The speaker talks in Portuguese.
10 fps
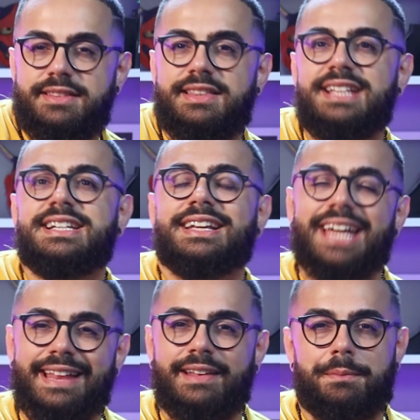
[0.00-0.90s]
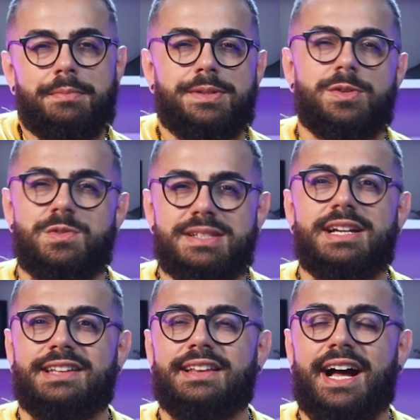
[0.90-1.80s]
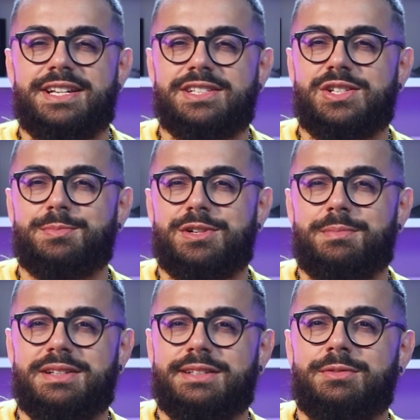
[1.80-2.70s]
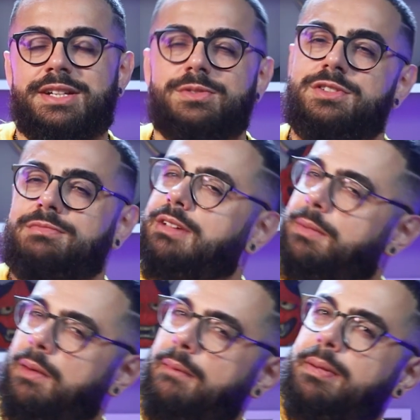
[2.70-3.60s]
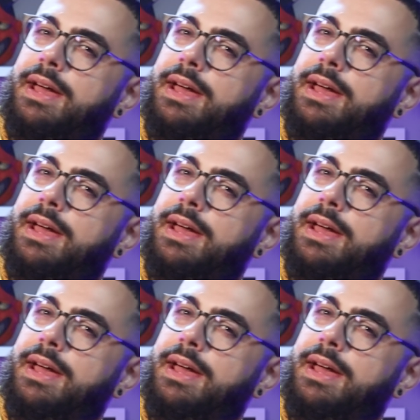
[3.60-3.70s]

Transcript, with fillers: Nessa queda, para um pessoal de uma certa idade, às vezes pode apresentar um risco de quebrar uma